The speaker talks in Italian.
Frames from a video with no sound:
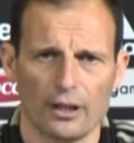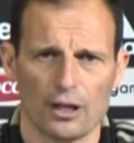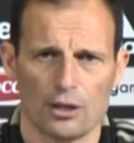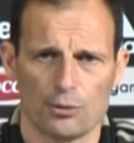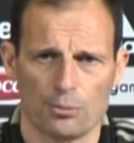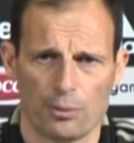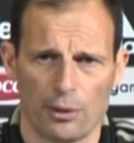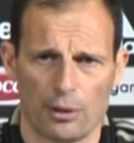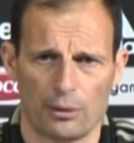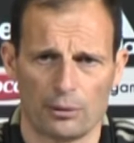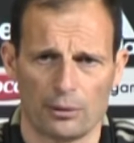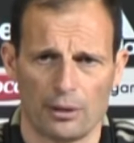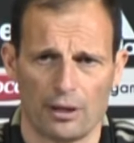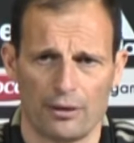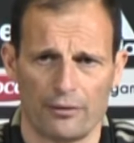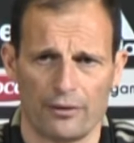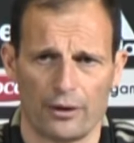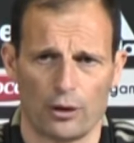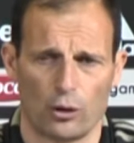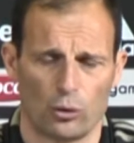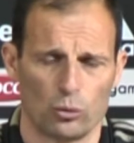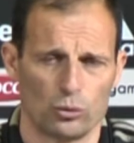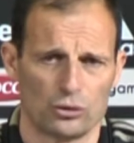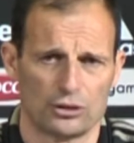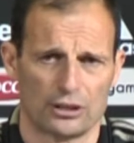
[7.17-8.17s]
speriamo di
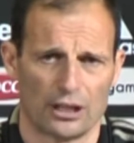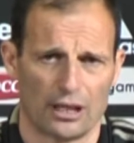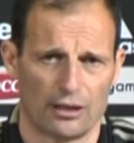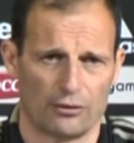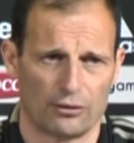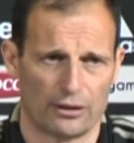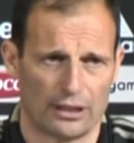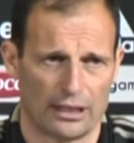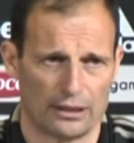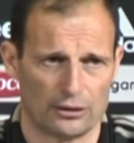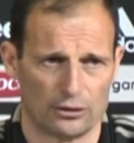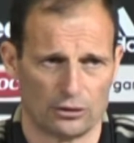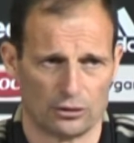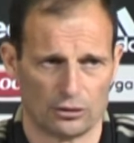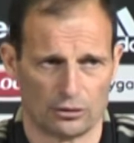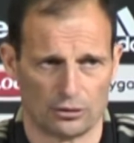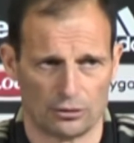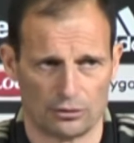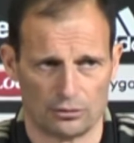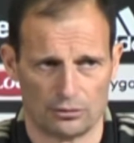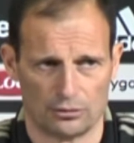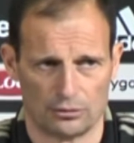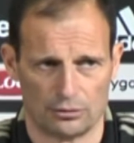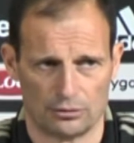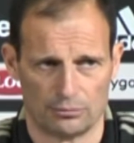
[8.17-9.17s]
averlo. Lui sta
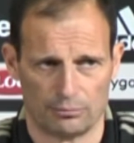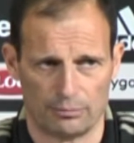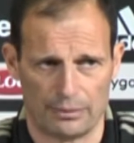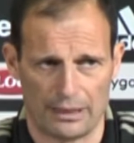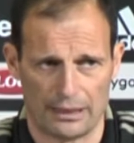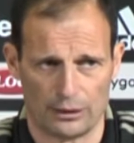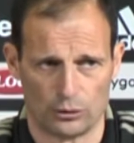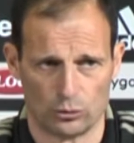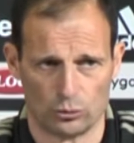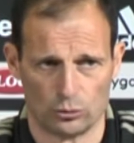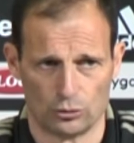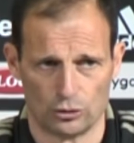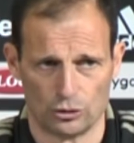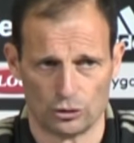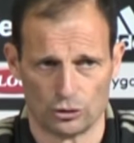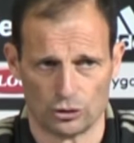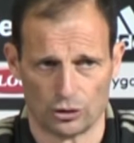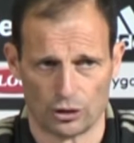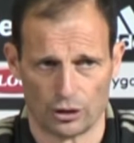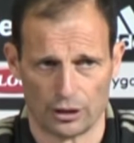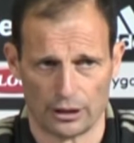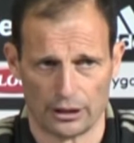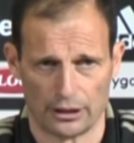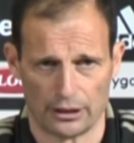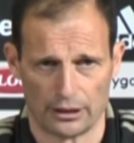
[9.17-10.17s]
lavorando eh, bene tutti i
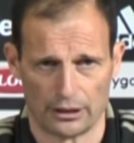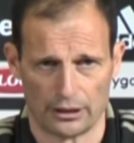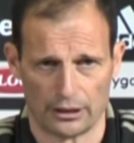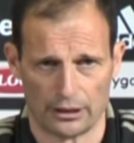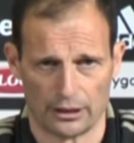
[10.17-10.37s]
giorni